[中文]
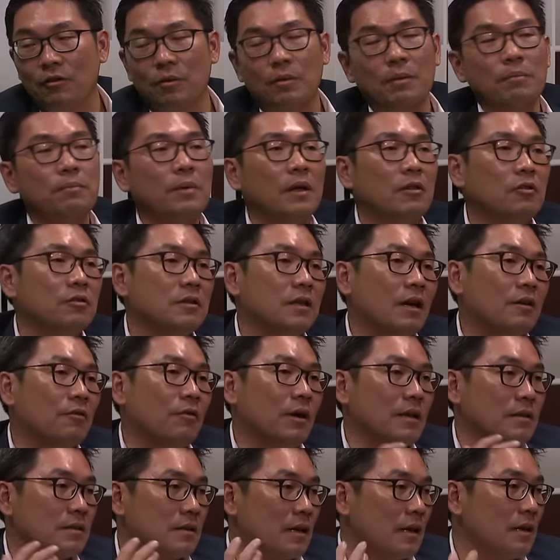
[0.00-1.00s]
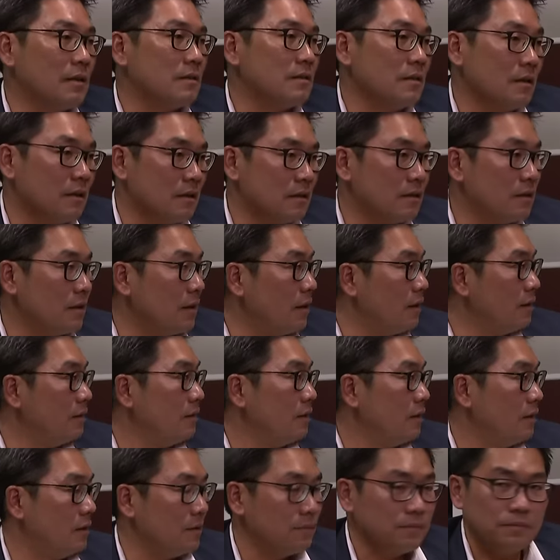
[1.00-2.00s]
我们辩论到晚上十二点。
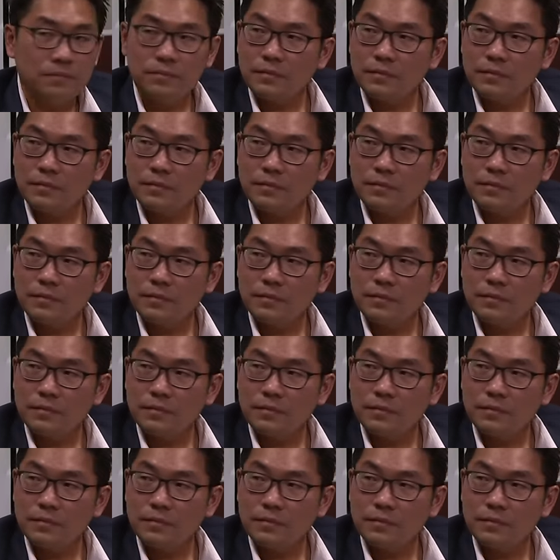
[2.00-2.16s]
记者也很